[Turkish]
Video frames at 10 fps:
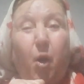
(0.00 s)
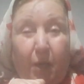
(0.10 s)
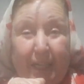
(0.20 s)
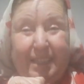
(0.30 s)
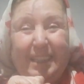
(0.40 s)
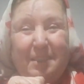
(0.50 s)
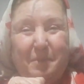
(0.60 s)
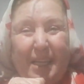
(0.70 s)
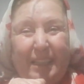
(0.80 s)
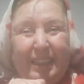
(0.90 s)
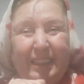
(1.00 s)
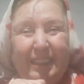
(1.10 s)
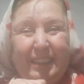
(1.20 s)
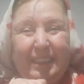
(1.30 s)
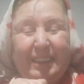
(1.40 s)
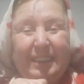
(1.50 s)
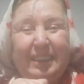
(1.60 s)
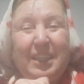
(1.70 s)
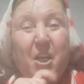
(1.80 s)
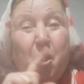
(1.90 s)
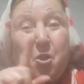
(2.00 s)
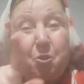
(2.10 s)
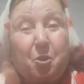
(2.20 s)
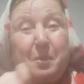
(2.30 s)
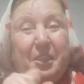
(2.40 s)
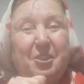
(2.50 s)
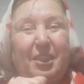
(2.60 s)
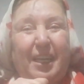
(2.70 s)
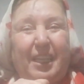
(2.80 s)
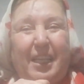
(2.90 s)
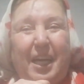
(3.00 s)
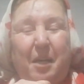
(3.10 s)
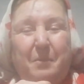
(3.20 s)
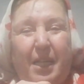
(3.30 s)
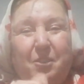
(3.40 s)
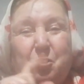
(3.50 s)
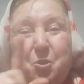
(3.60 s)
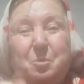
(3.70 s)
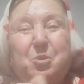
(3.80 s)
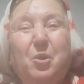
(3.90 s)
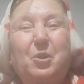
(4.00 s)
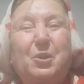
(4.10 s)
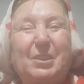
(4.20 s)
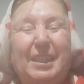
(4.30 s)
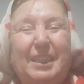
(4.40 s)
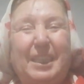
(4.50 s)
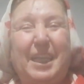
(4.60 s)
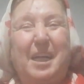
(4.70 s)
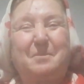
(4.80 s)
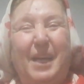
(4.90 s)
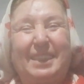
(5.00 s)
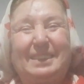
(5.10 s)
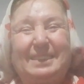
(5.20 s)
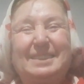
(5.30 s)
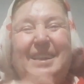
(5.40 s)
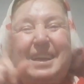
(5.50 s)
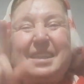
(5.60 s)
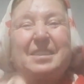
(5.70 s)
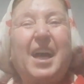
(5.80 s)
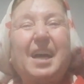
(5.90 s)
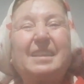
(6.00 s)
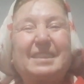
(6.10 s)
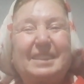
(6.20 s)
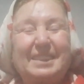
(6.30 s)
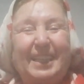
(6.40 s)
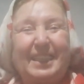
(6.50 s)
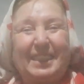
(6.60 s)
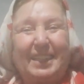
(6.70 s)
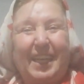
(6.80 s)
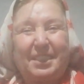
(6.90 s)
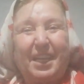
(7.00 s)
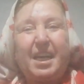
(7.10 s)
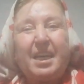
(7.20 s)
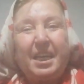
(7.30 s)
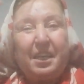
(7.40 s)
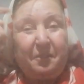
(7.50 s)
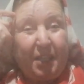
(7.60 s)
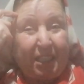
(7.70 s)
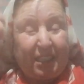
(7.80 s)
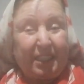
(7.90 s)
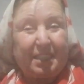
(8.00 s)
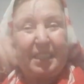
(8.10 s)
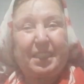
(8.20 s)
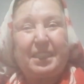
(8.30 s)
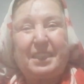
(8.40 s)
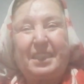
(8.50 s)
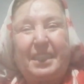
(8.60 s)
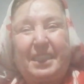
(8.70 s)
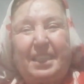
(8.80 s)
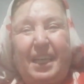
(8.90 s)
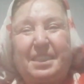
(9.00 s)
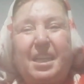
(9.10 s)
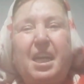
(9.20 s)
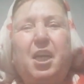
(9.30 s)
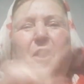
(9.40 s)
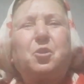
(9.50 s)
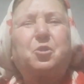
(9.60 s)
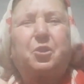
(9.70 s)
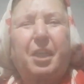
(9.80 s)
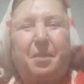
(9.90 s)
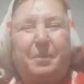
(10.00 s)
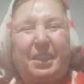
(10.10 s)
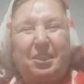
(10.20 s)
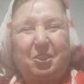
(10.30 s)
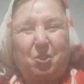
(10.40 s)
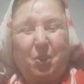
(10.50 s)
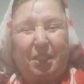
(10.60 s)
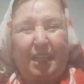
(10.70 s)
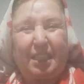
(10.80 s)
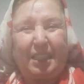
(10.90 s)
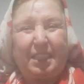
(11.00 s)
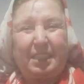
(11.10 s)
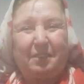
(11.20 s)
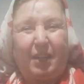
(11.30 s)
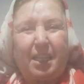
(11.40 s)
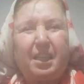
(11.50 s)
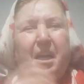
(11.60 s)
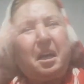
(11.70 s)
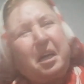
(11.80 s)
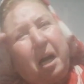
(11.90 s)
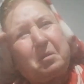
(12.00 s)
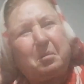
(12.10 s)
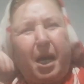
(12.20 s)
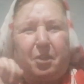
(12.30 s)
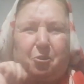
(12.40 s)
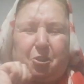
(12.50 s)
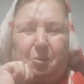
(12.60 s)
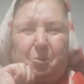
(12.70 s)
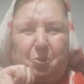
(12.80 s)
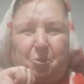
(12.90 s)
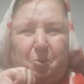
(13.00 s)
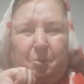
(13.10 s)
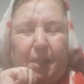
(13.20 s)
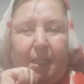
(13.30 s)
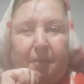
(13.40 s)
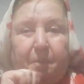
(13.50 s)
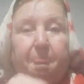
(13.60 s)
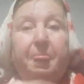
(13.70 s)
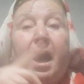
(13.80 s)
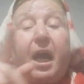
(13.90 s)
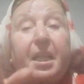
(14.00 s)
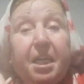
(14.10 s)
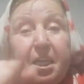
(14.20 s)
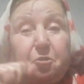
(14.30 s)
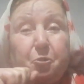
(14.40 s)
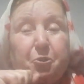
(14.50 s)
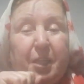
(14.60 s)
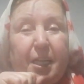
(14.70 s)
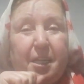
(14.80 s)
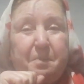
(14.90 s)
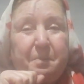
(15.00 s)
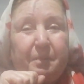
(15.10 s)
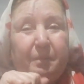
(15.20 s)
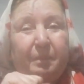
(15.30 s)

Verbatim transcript: Öyle değil mi? Tüm acılara rağmen, tüm zorluklara rağmen, sağlığınız yerindeyse, fikriniz zikriniz yerindeyse şükretmek için çok nedeniniz var. Gamlı baykuş gibi düşünmeyelim. Ha, neyi düşünelim?